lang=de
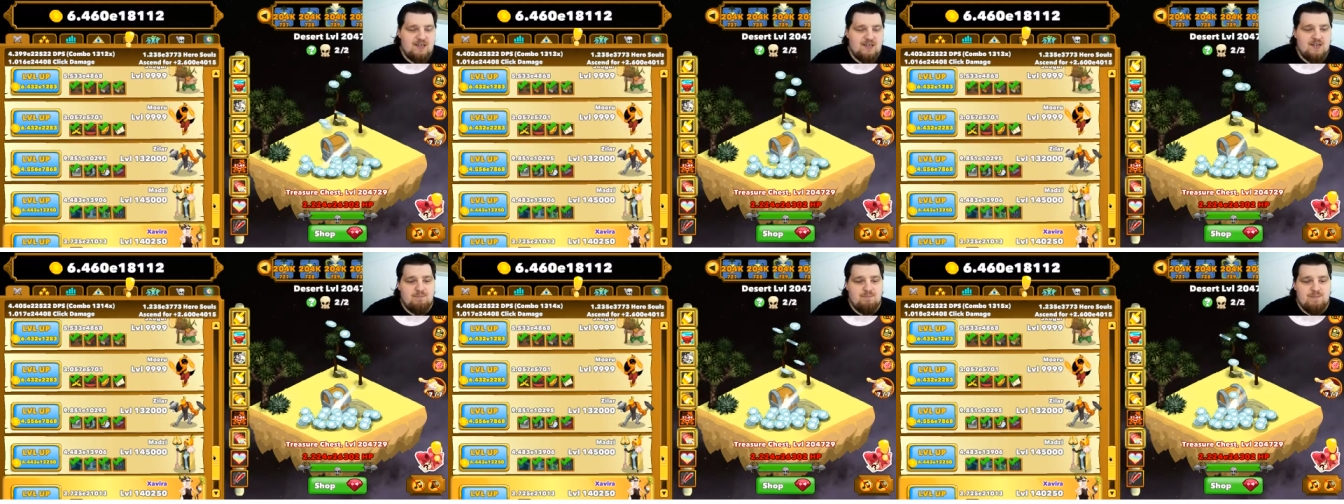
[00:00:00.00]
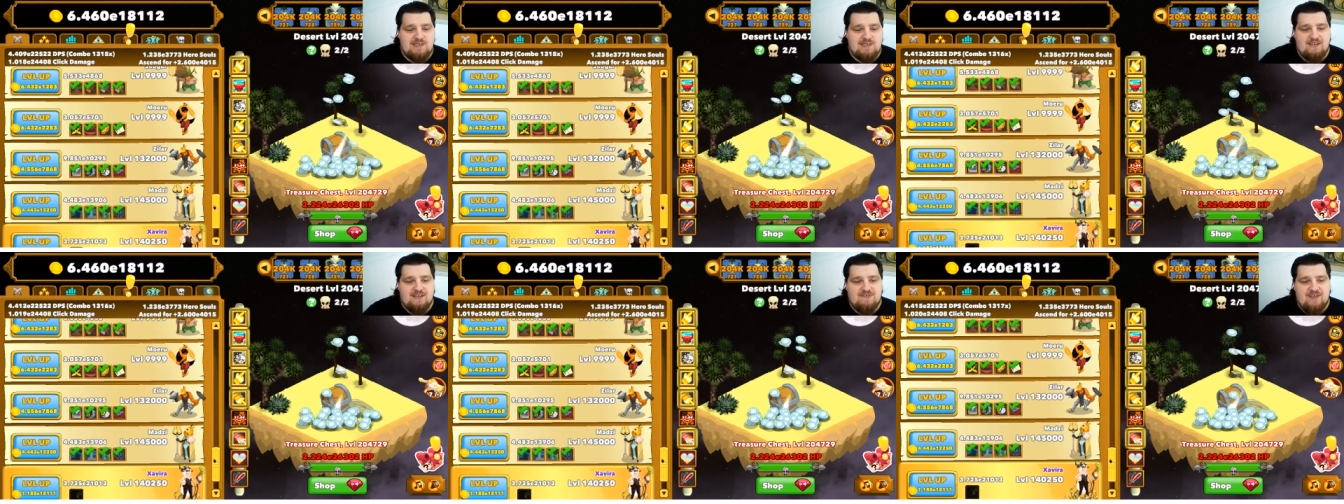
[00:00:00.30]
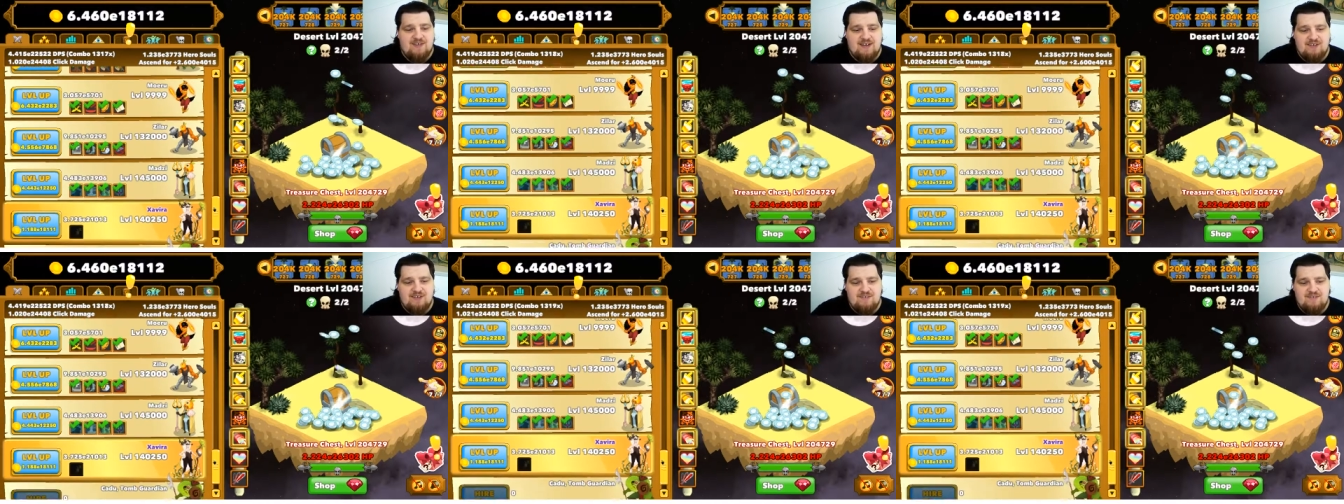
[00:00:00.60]

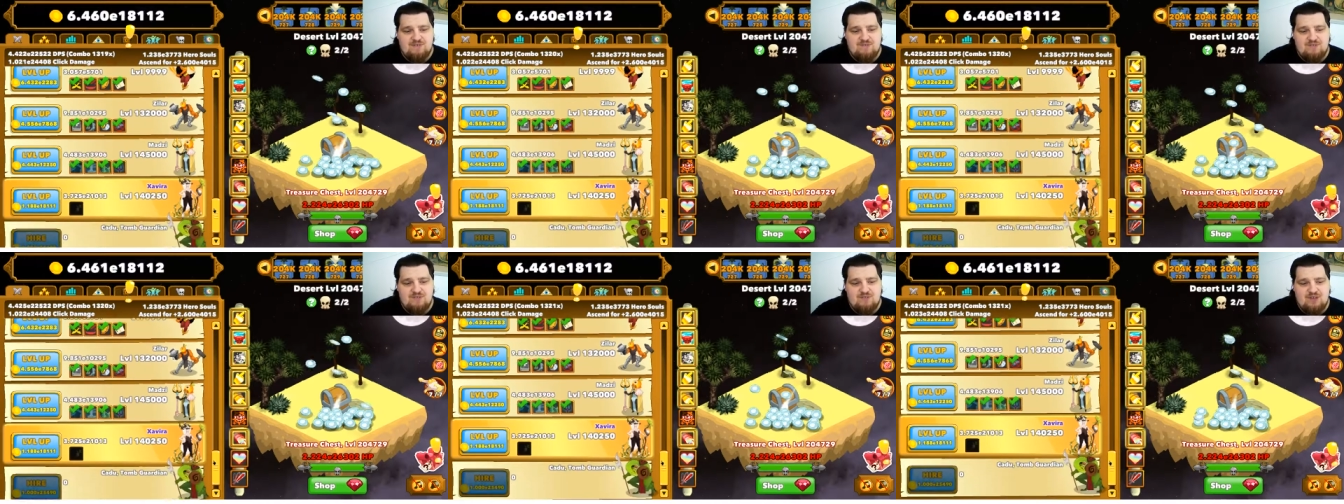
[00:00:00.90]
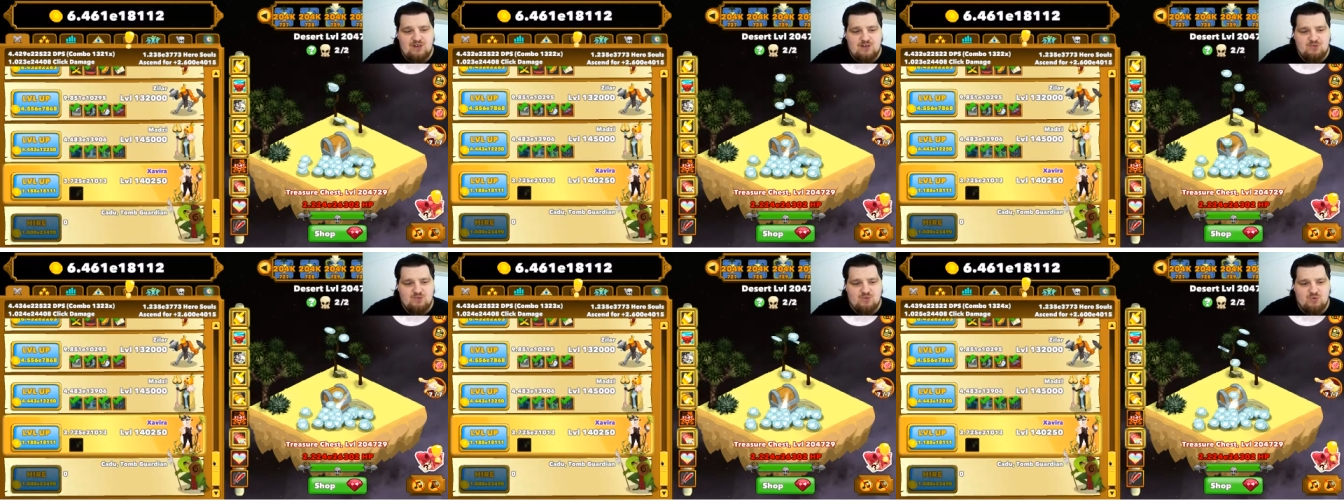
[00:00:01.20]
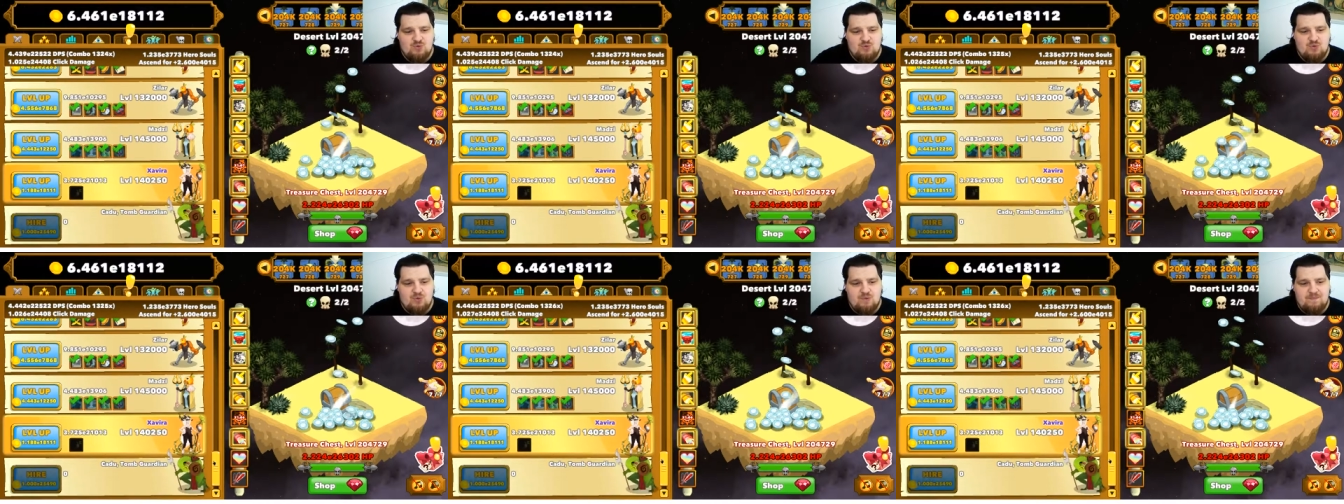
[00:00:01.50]
Mittlerweile sind wir sogar schon
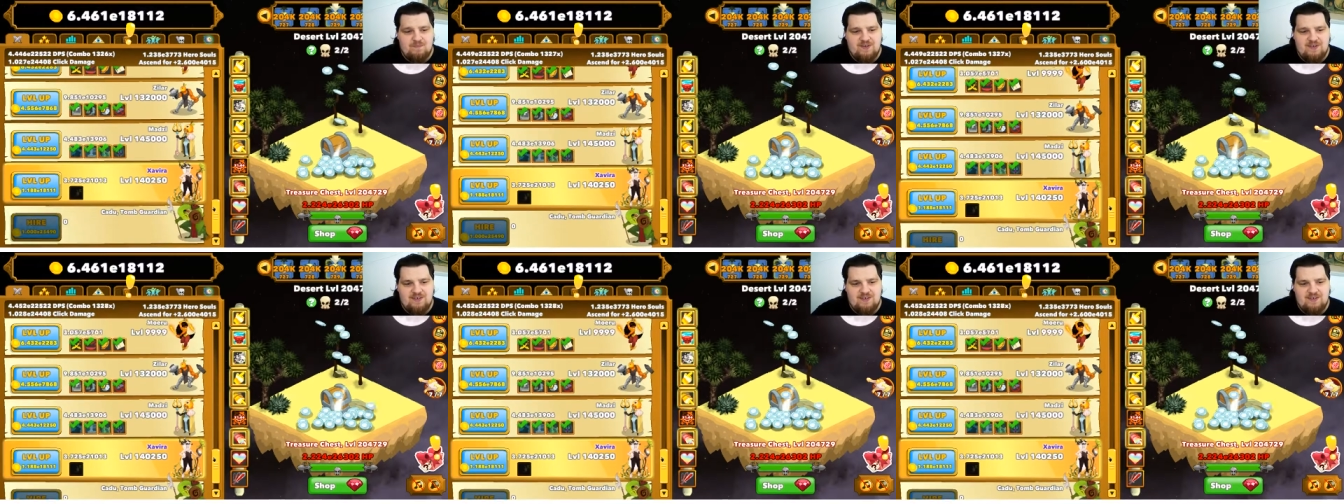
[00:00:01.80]
so OP,